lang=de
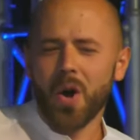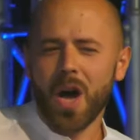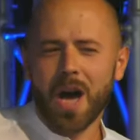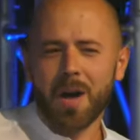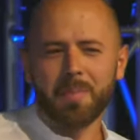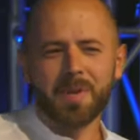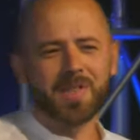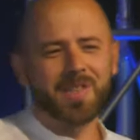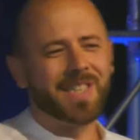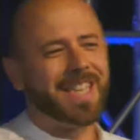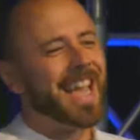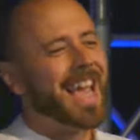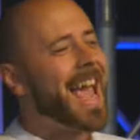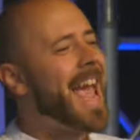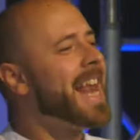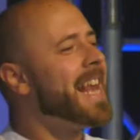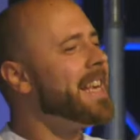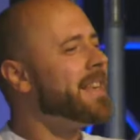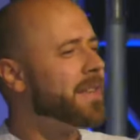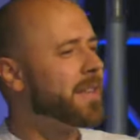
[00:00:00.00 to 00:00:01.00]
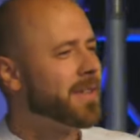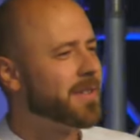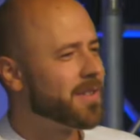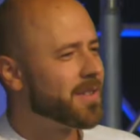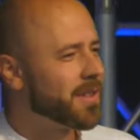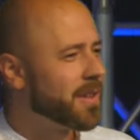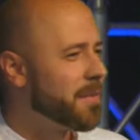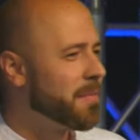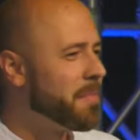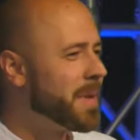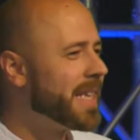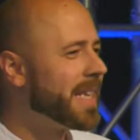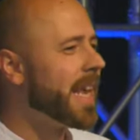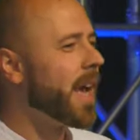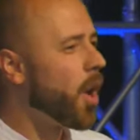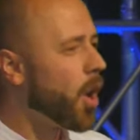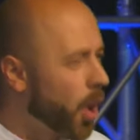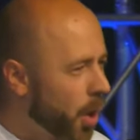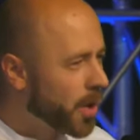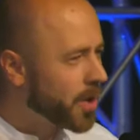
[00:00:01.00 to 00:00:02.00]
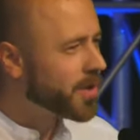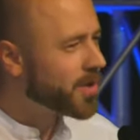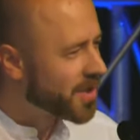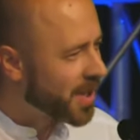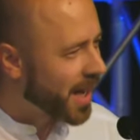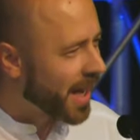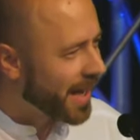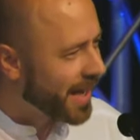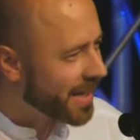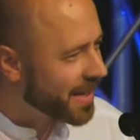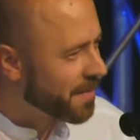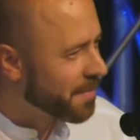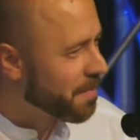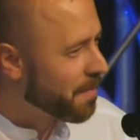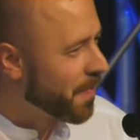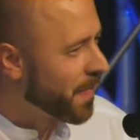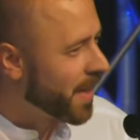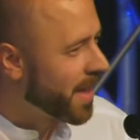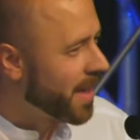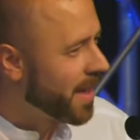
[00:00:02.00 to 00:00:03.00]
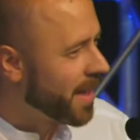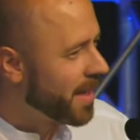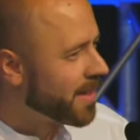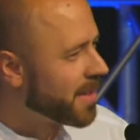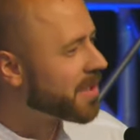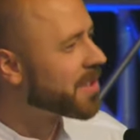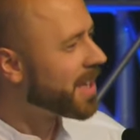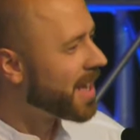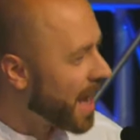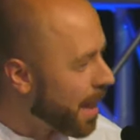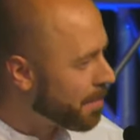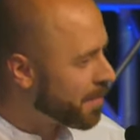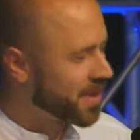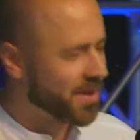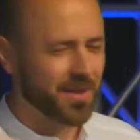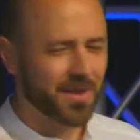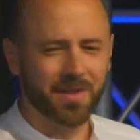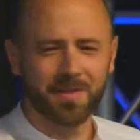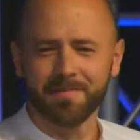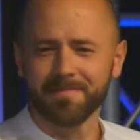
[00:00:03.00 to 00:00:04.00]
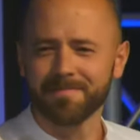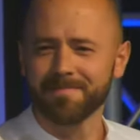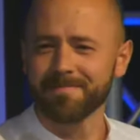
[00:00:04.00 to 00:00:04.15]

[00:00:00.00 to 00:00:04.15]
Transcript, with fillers: aber sie endet mit der Hochzeit des Lammes